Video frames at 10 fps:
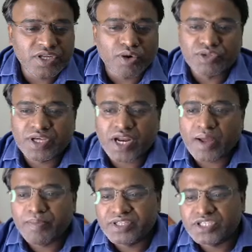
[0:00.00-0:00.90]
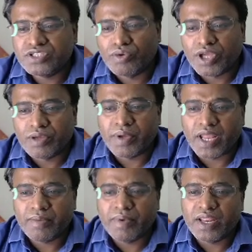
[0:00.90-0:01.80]
करोड़ दिख रहा है विच इज़ लुकिंग
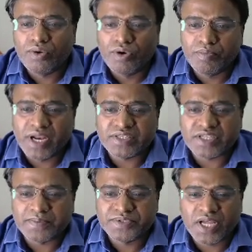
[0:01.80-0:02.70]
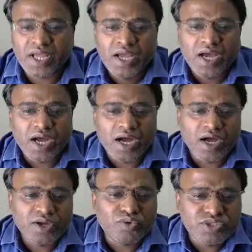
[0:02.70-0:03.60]
वेरी वेरी गुड मेरे हिसाब से
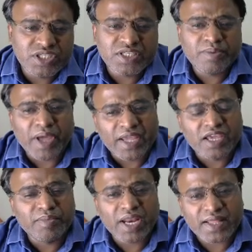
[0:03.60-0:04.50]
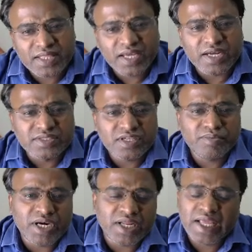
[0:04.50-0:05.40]
आ, कुछ चीज़ें बैंकिंग में रहती हैं कंसर्न
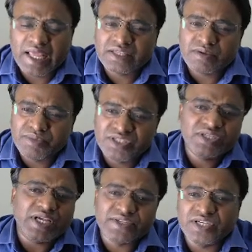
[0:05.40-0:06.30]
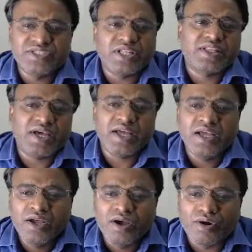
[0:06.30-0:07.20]
बट ये सब बिजनेस ऐसे ही चलता है
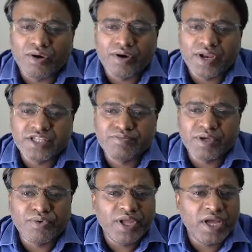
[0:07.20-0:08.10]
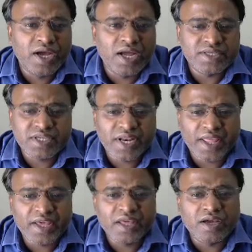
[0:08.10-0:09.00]
और इसमें कोई आ, ऐसा नहीं
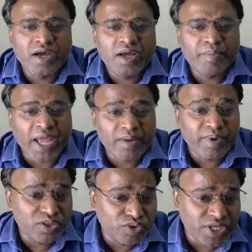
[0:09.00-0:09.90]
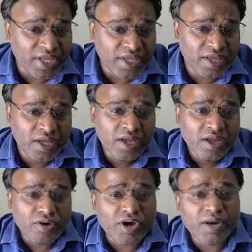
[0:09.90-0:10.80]
है कि आ, बैंक बंद हो जाएगी
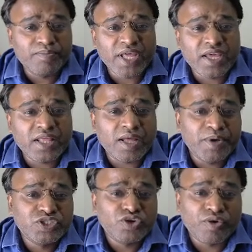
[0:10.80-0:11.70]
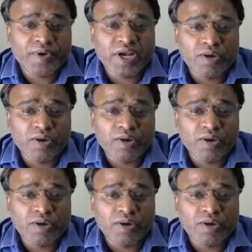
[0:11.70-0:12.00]
अगर हम देखें यहाँ पर जोग्राफिकल